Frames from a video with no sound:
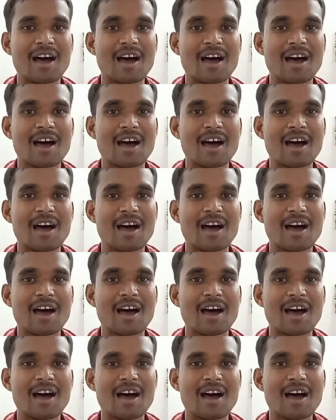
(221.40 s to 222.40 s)
तुम खराब
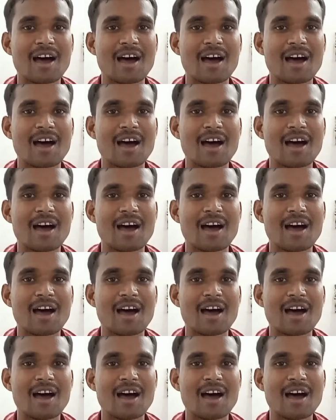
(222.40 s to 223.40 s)
आदमी है নাম্বার প্লেট
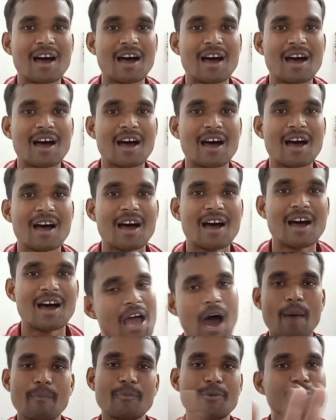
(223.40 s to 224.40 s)
চাপা দেখার কাল রায়
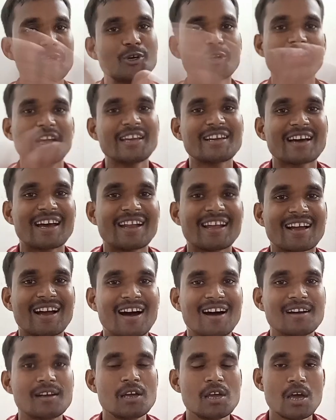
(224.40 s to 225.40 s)
हम ভিডিও নেই
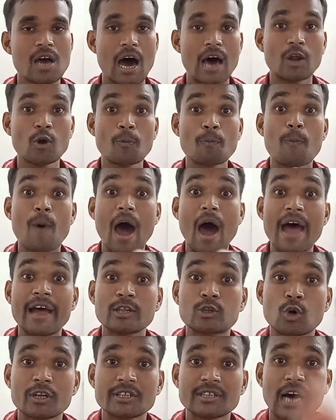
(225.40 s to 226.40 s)
করেগা আর ও পায়ে
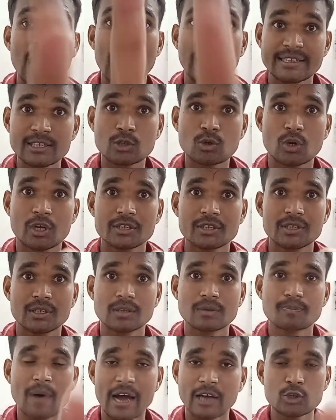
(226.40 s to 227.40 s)
ধরেছে হাতে ধরেছে
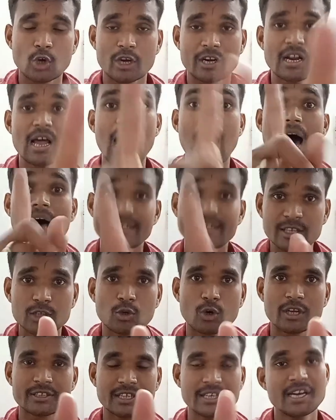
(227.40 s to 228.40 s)
পায়ে ধরে না হাতে
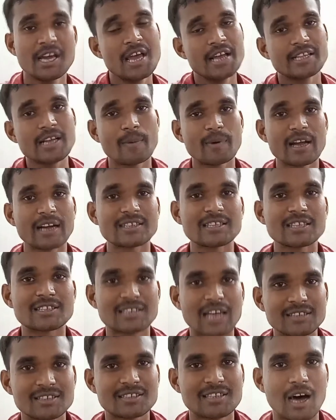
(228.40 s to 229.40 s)
ধরেছে যে আমাকে একটা
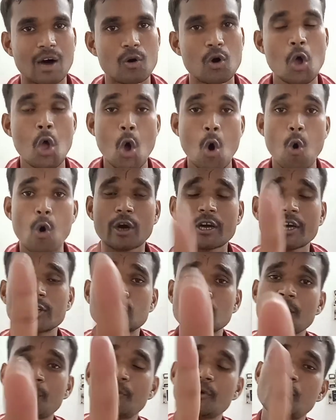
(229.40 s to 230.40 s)
চান্স দাও ওকে
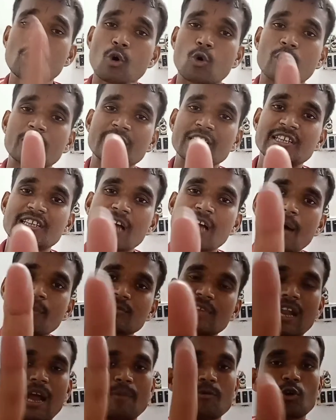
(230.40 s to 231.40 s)
যদি ভিডিও করতে দিতাম
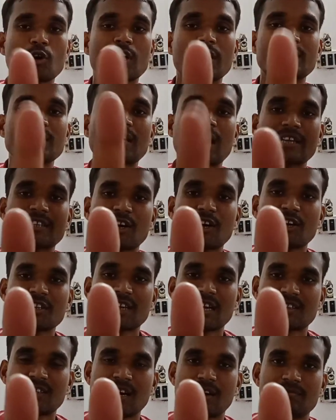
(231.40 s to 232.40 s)
তাহলে আমি ওর কাছে রাজা
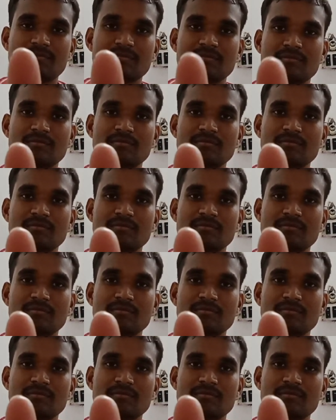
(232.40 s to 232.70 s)
হয়ে থাকতাম